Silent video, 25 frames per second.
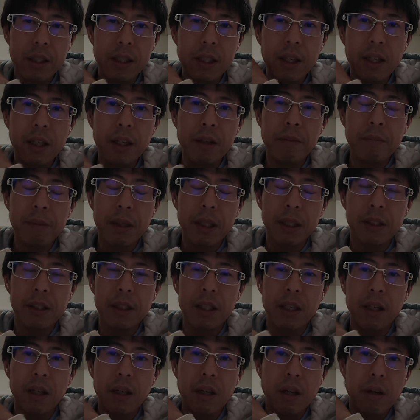し彼に任
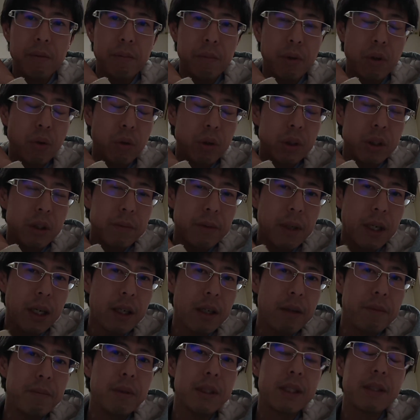せたよ。もうこっちも
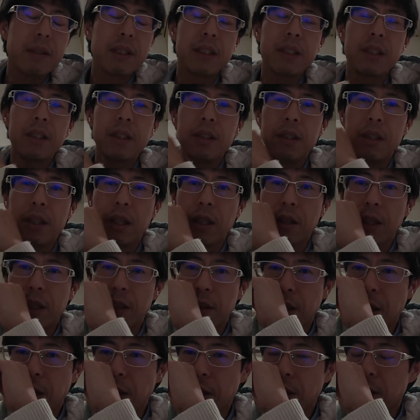体めちゃくちゃになってる
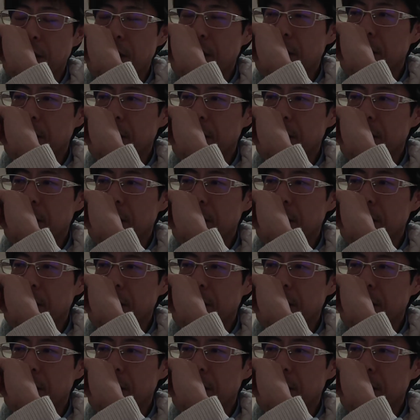から。